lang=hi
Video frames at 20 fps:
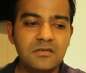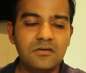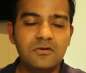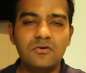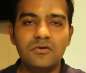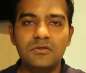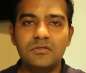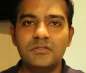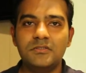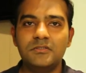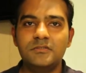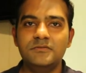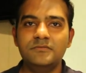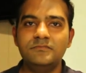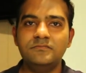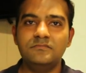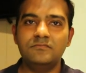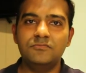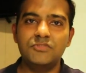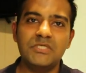और
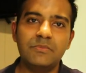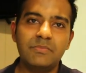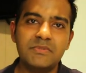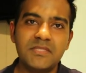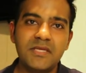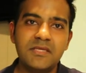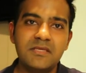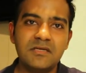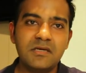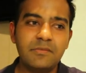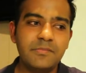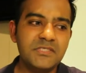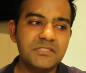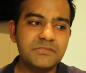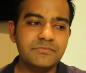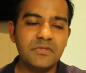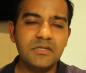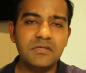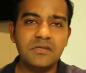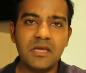uh, मुझे बताइए
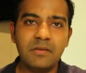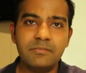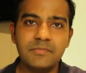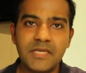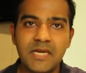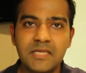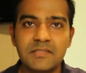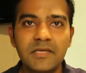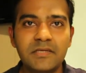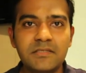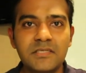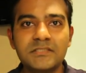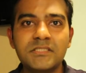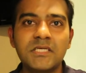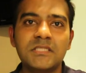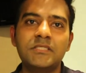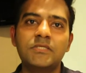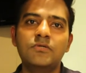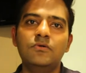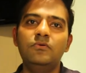कमेंट्स में कि आप क्या देखना
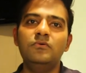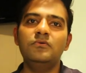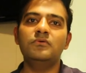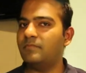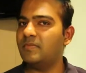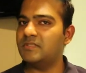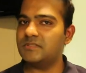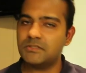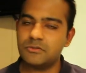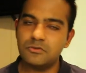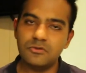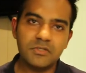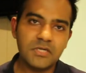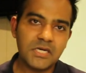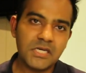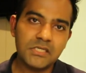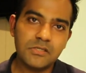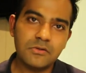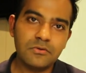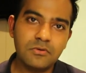चाहते हो मैं ज़रूर
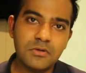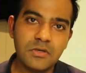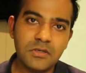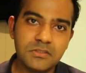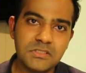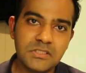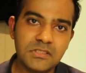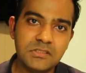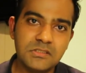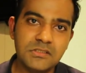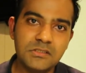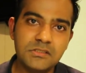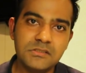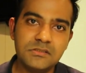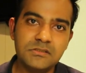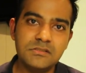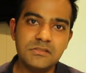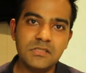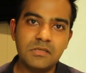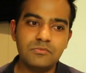ट्राई करूँगा
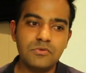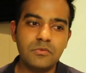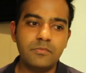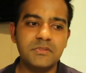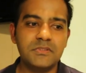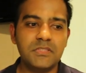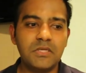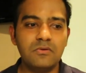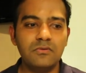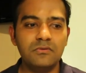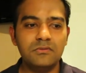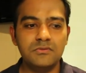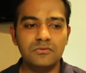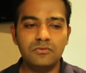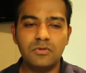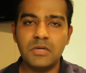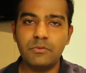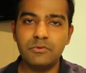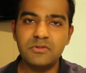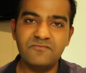कि आपको बताओ
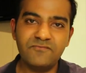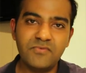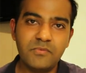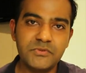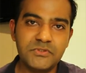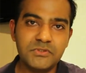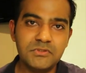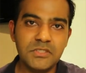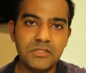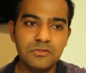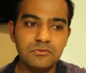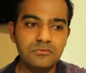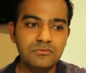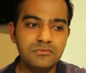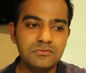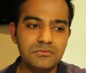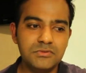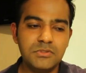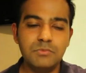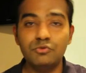थोड़ा बहुत इन्फॉर्मेशन दे दूँ
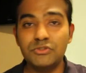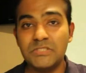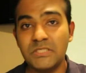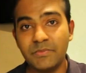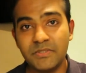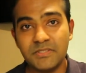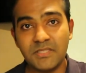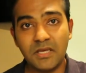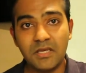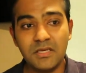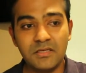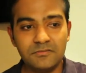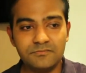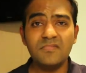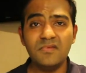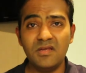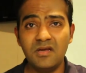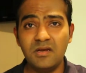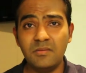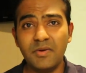जो मुझे पता है
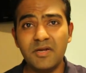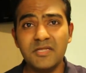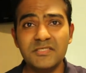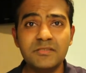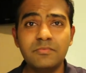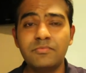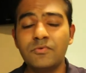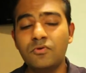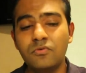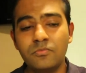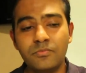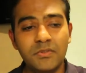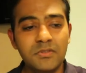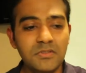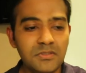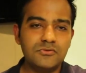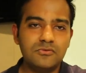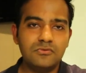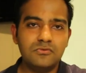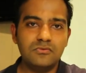हमारे शिप के ऊपर
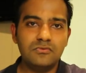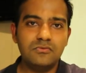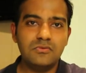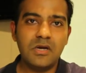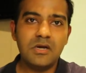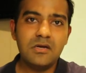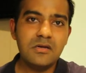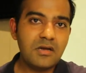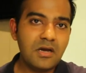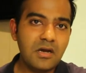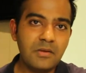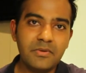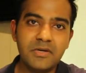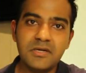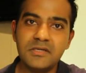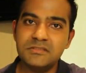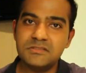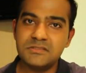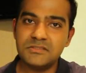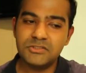तो हाँ
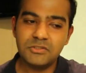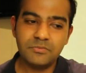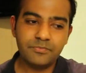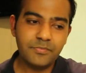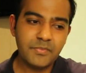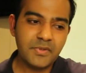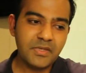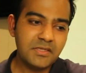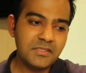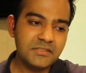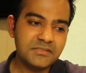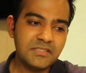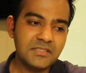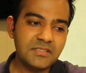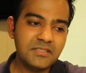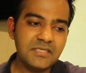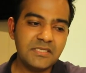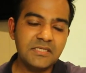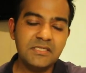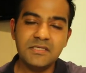हमारे शिप पे
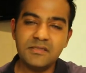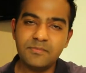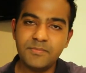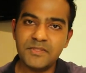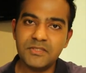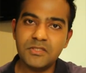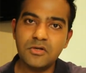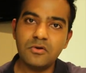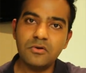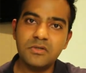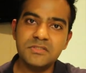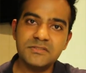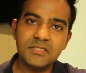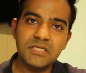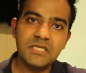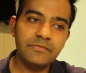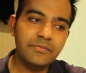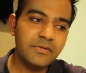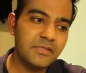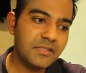रिसेंटली 15 अगस्त
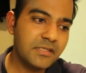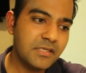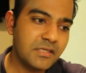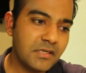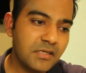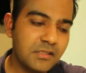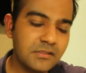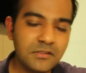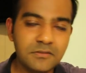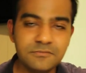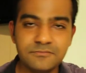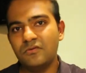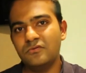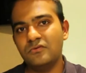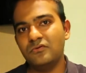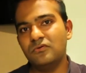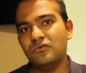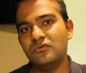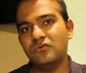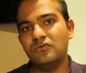सेलिब्रेट किया गया था
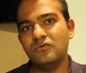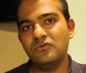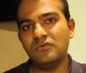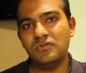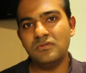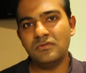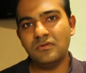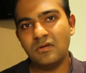तो